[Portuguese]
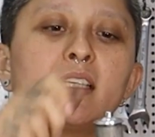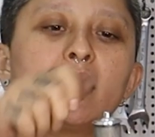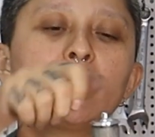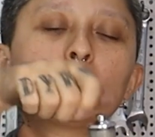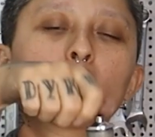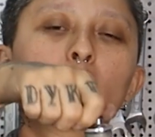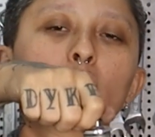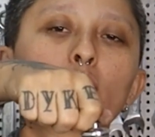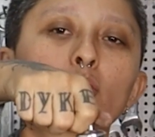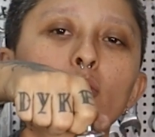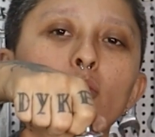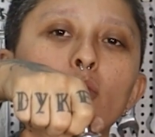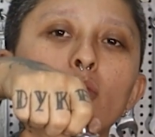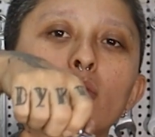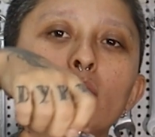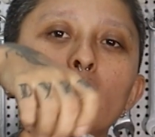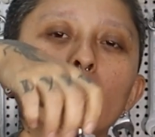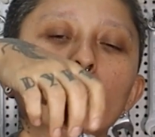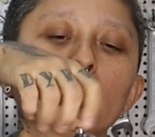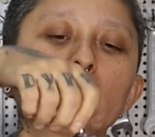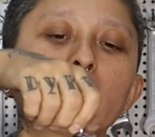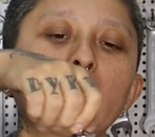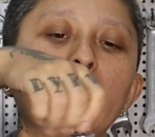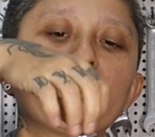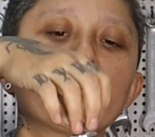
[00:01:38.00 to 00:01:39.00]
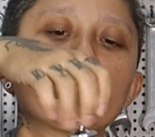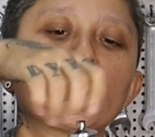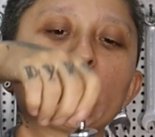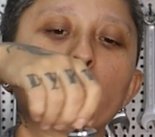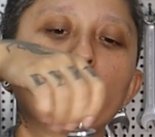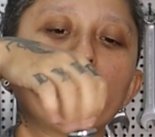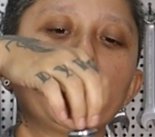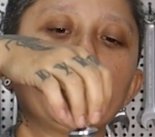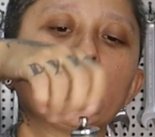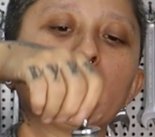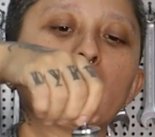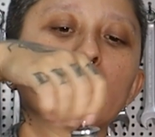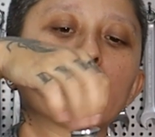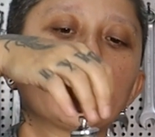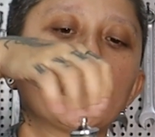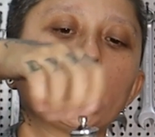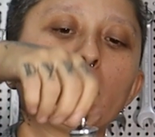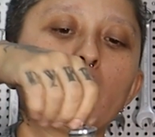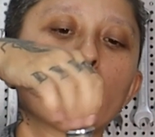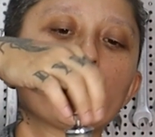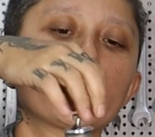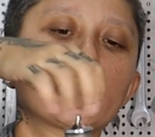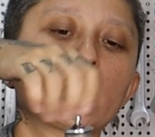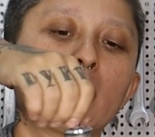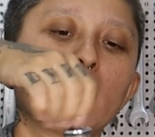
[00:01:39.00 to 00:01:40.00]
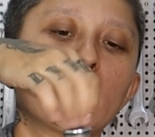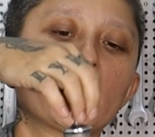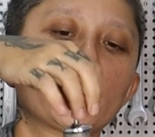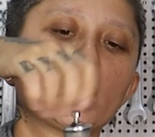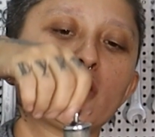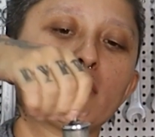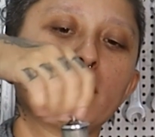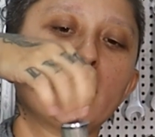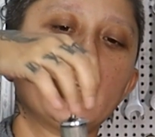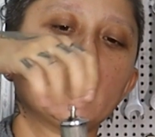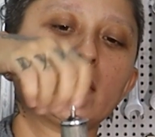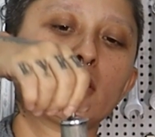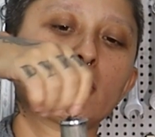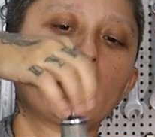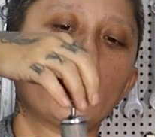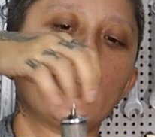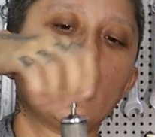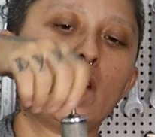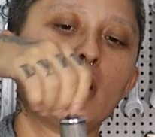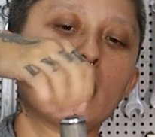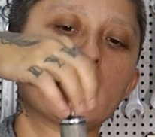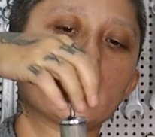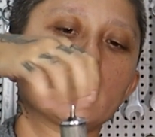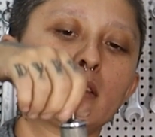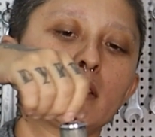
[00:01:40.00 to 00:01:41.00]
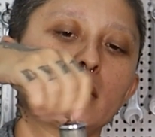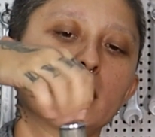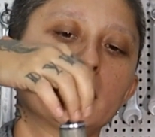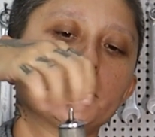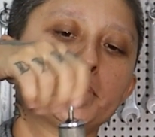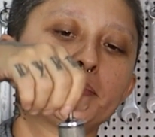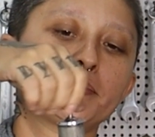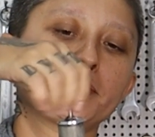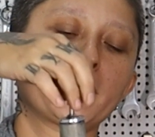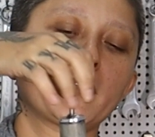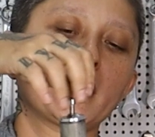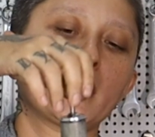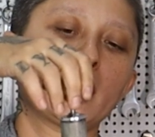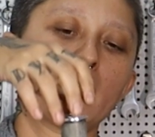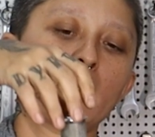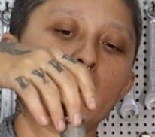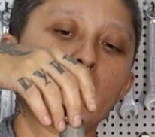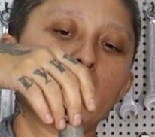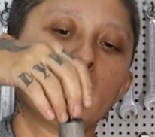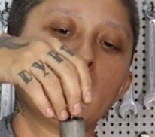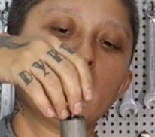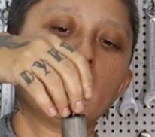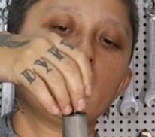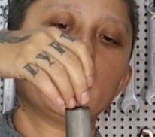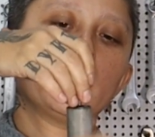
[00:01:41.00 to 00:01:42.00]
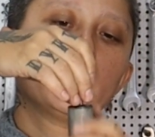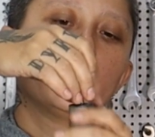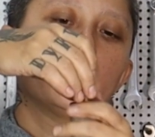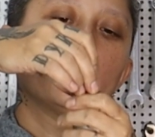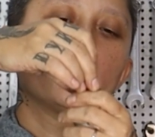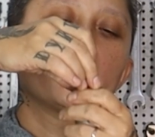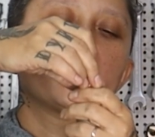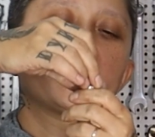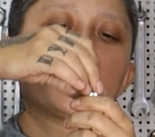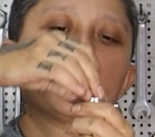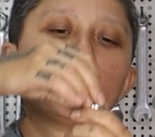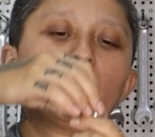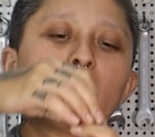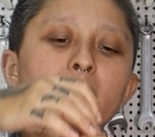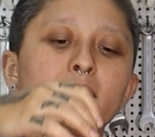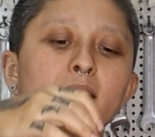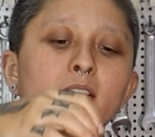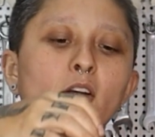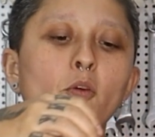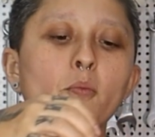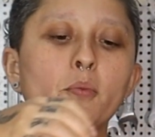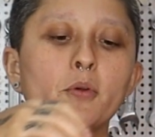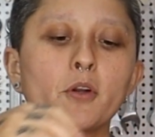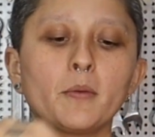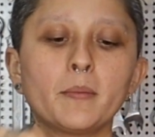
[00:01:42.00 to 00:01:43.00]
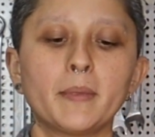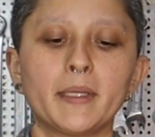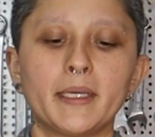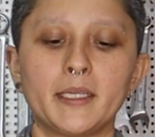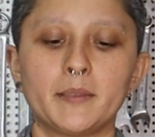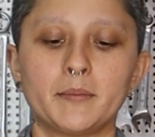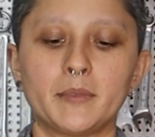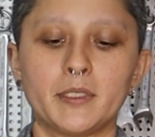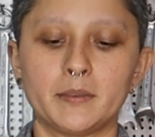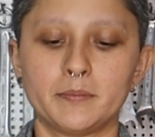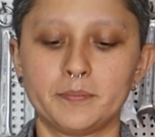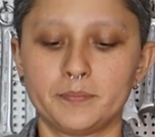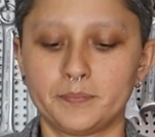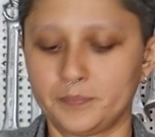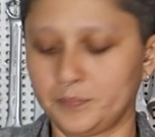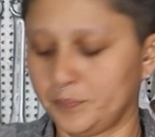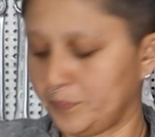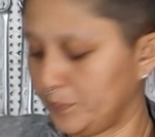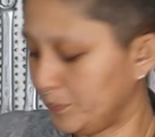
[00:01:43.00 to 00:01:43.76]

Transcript: dentro do, da espiga, tá bom? Se ela tiver torta, você vai ter um problema.